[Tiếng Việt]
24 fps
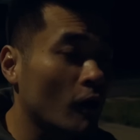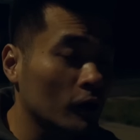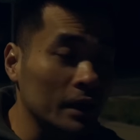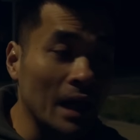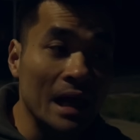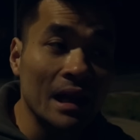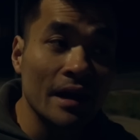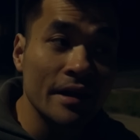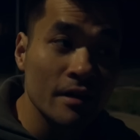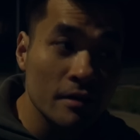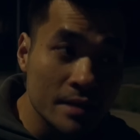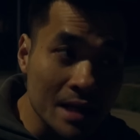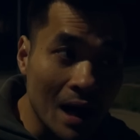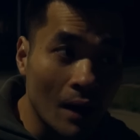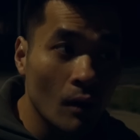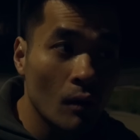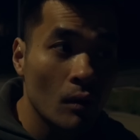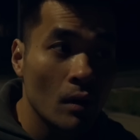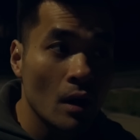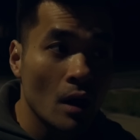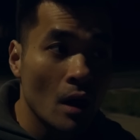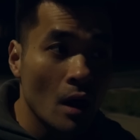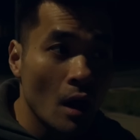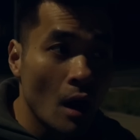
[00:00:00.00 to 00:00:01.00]
có thể là như sau:
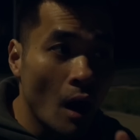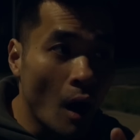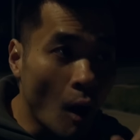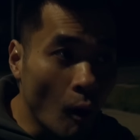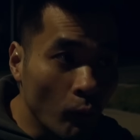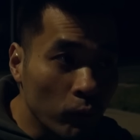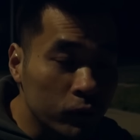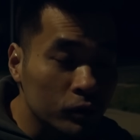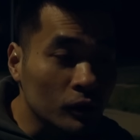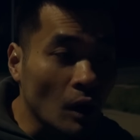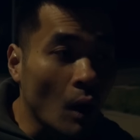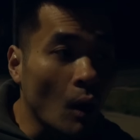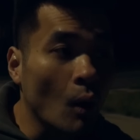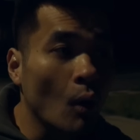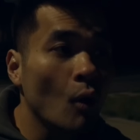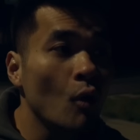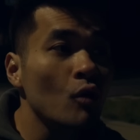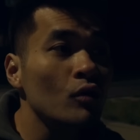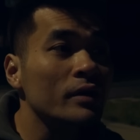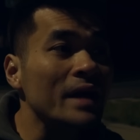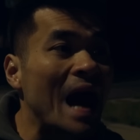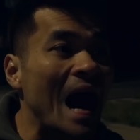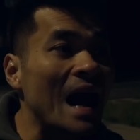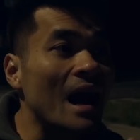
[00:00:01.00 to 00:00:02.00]
hung thủ
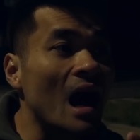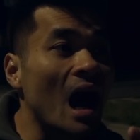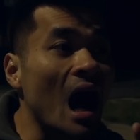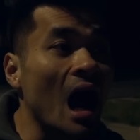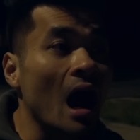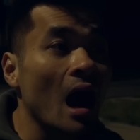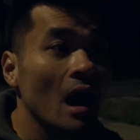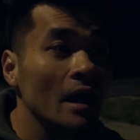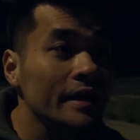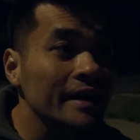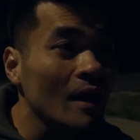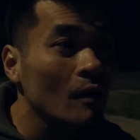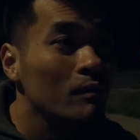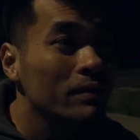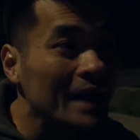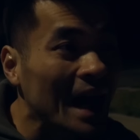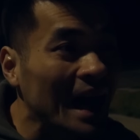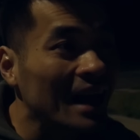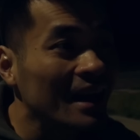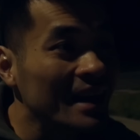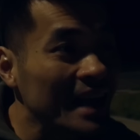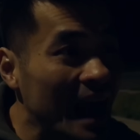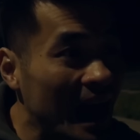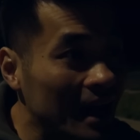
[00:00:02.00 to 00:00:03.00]
đã ở trong
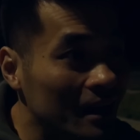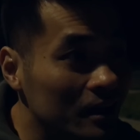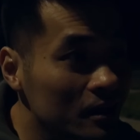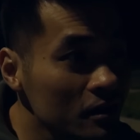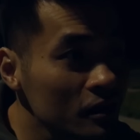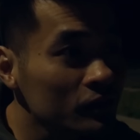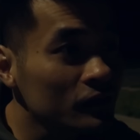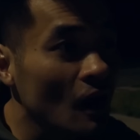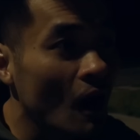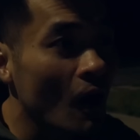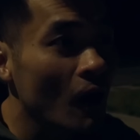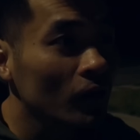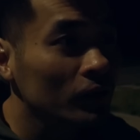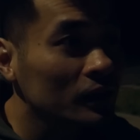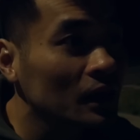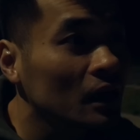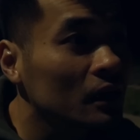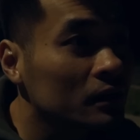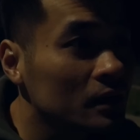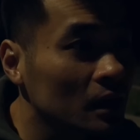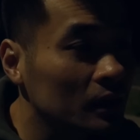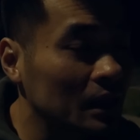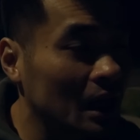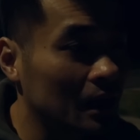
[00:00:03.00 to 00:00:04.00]
căn nhà trước đó từ
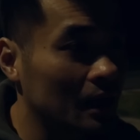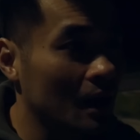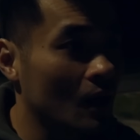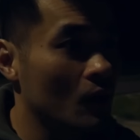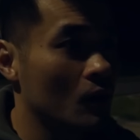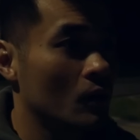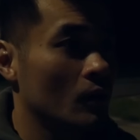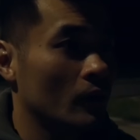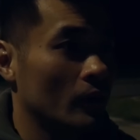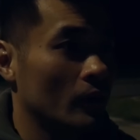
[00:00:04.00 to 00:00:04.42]
rất là lâu.